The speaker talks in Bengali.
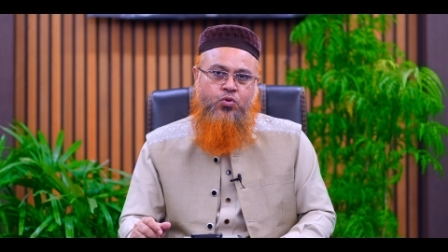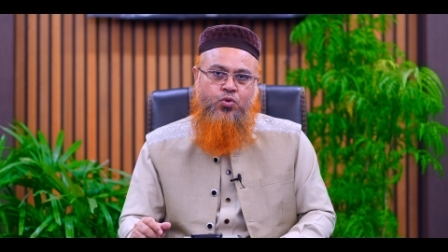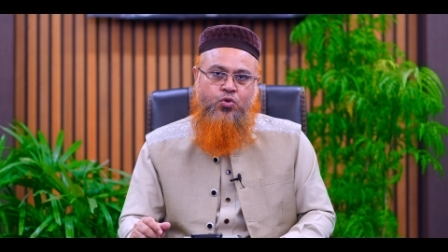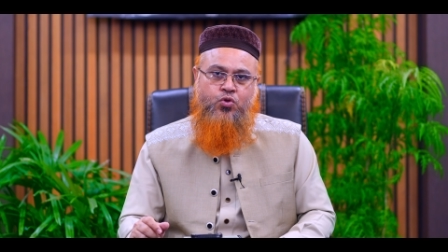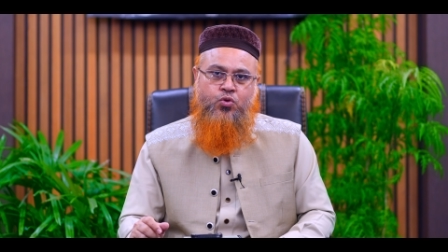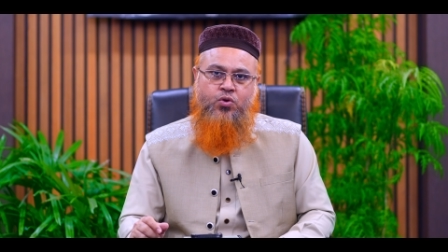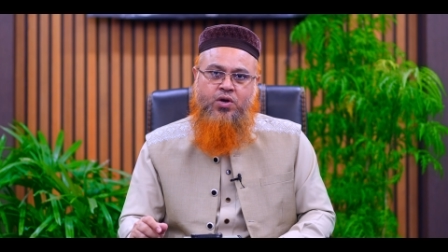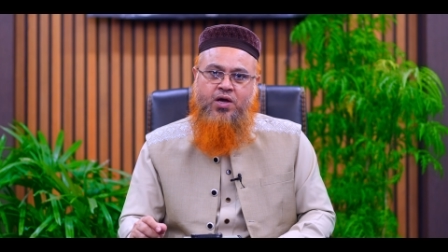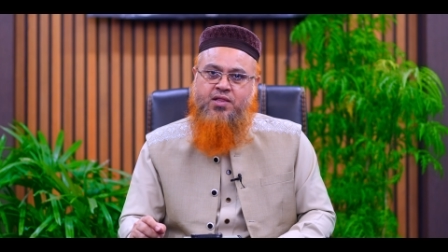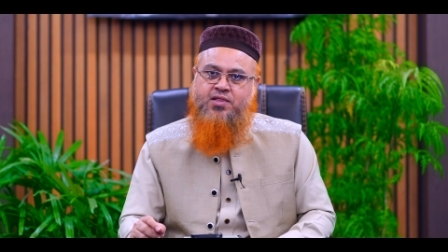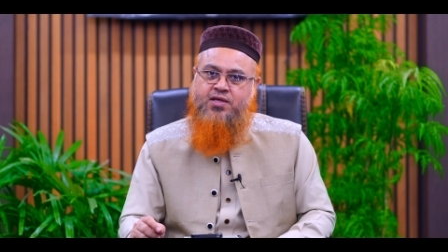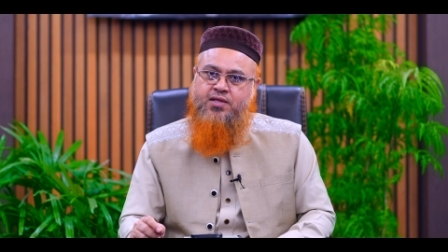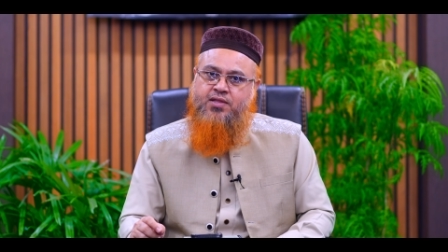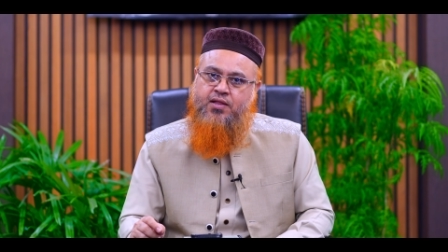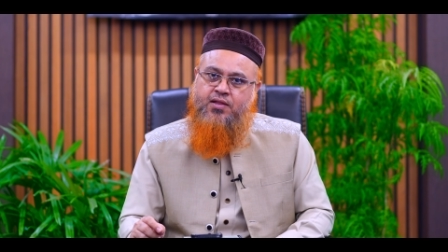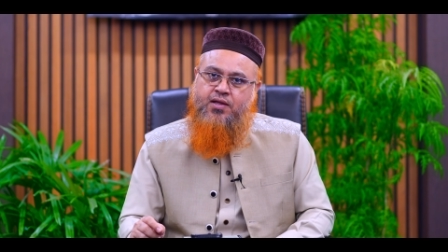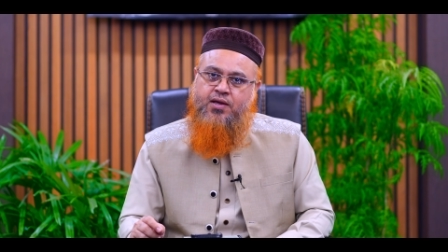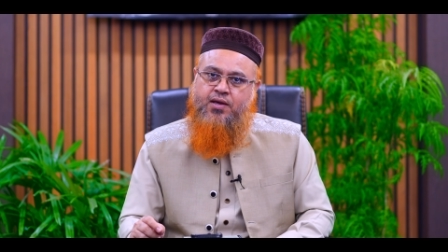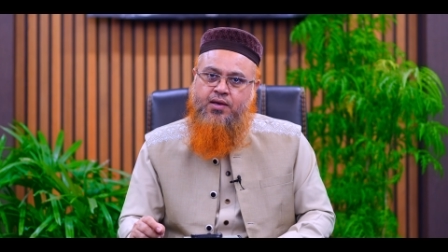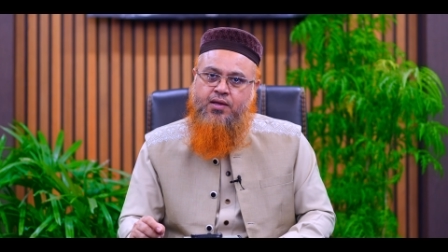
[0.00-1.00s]
সদস্যরা আছে
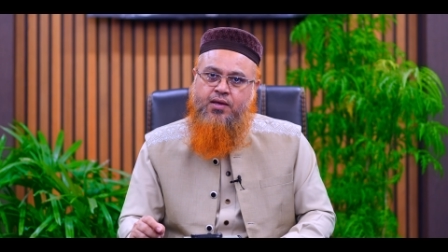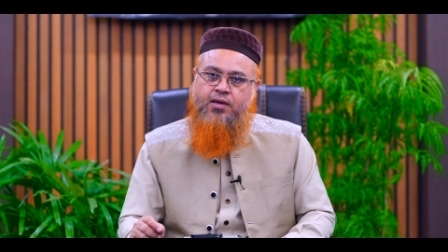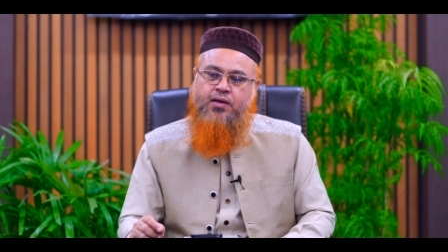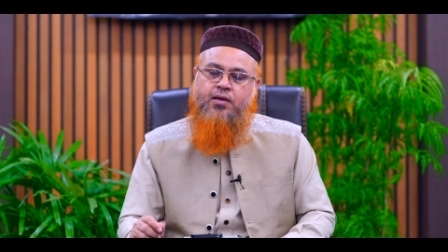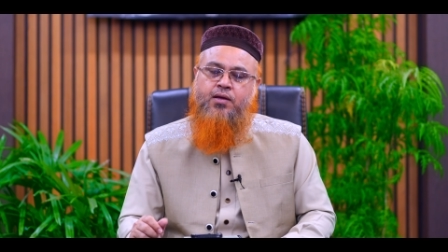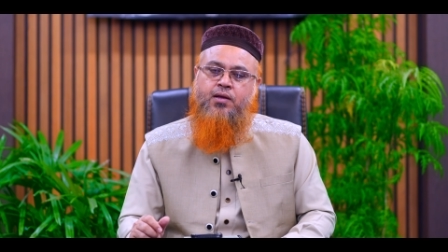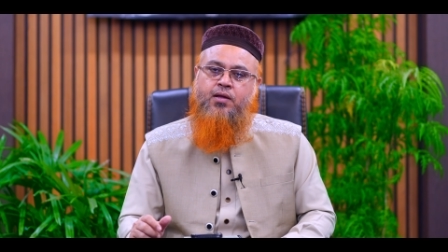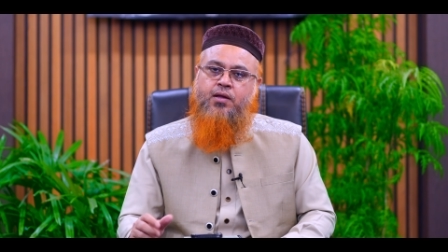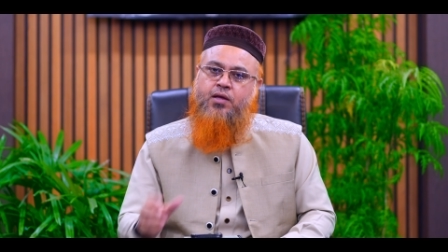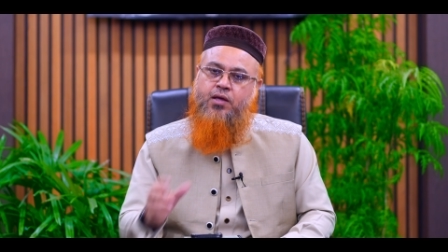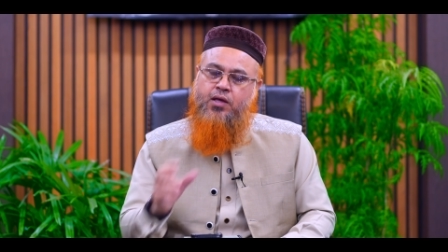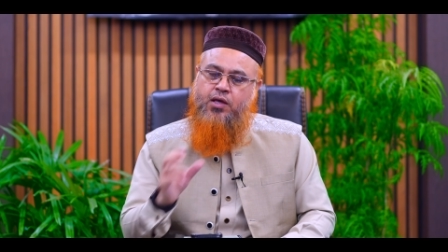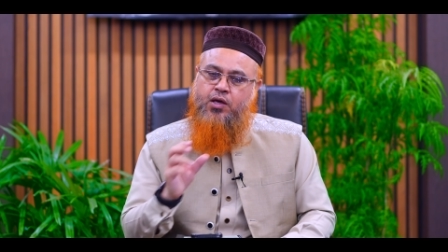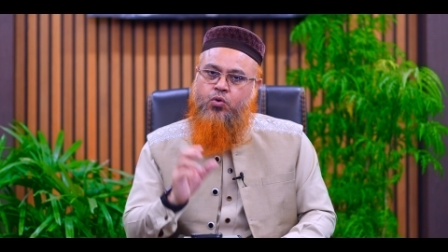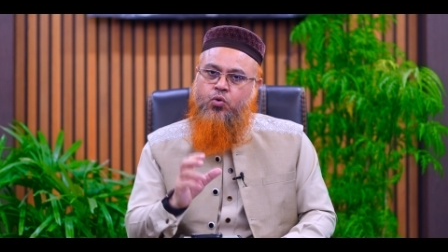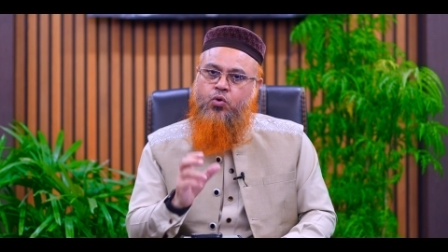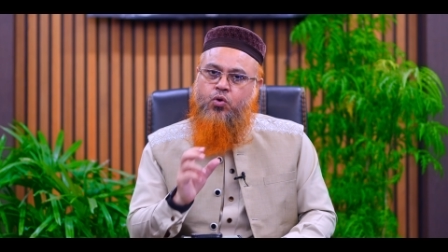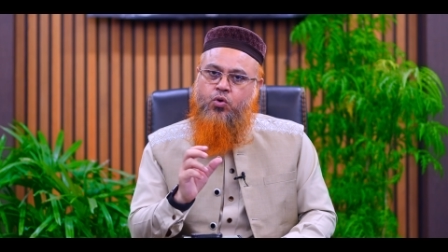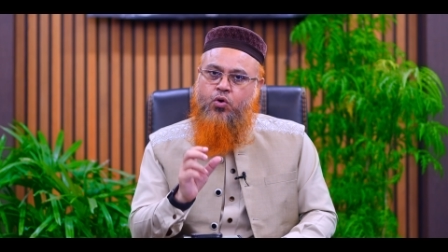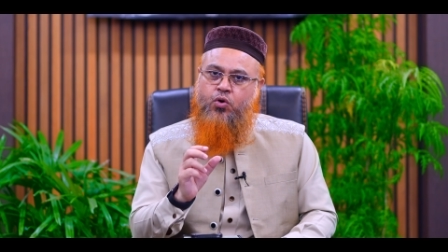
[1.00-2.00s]
তাদেরকে নিয়ে
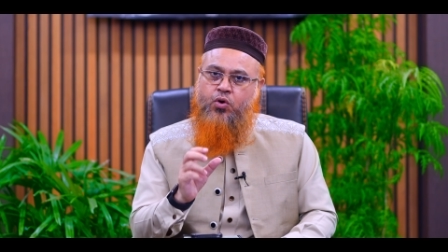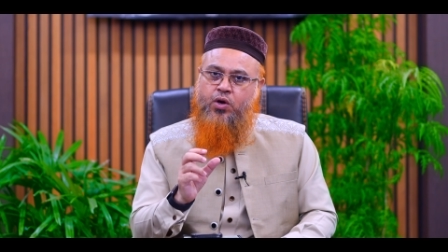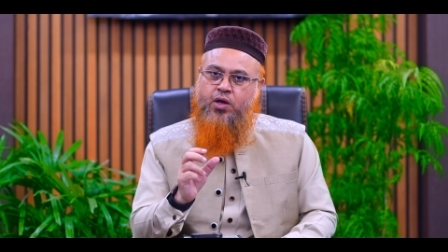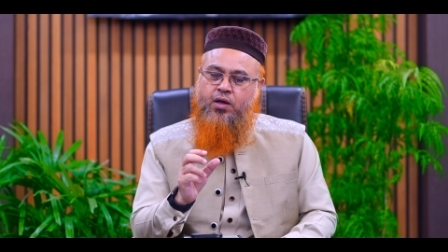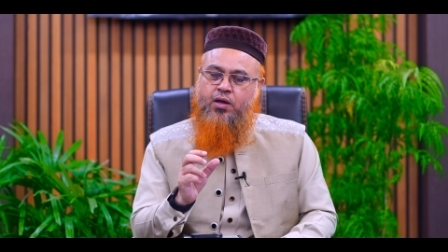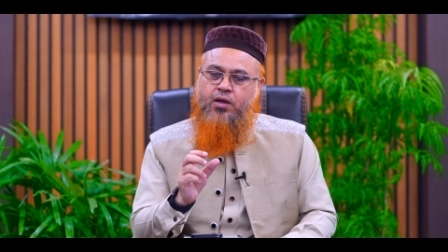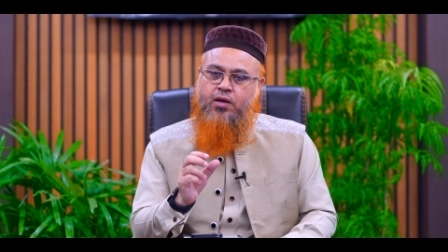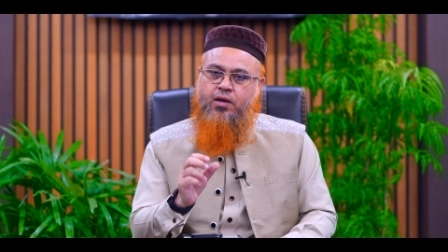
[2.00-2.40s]
এগুলো করে